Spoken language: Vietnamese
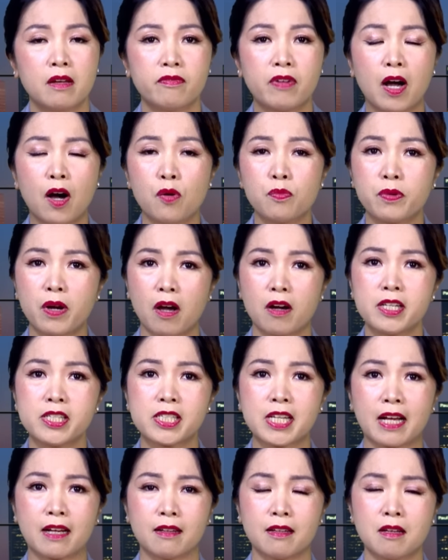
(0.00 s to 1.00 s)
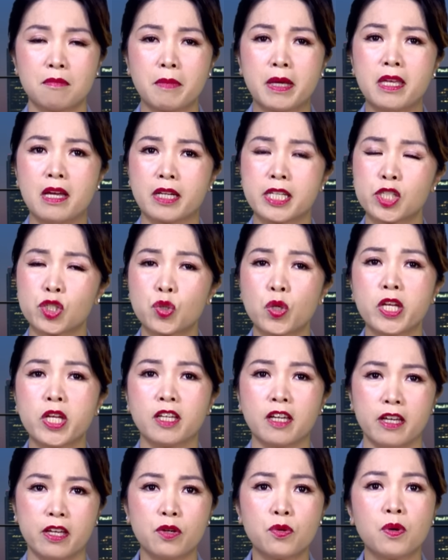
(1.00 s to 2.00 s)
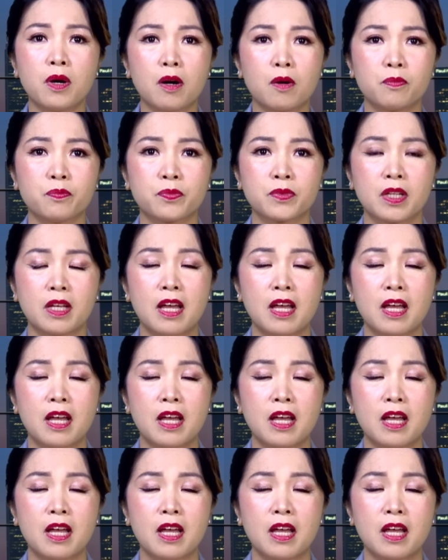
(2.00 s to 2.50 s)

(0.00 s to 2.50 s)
và ông nói rằng á, bây giờ cái suy nghĩ của ông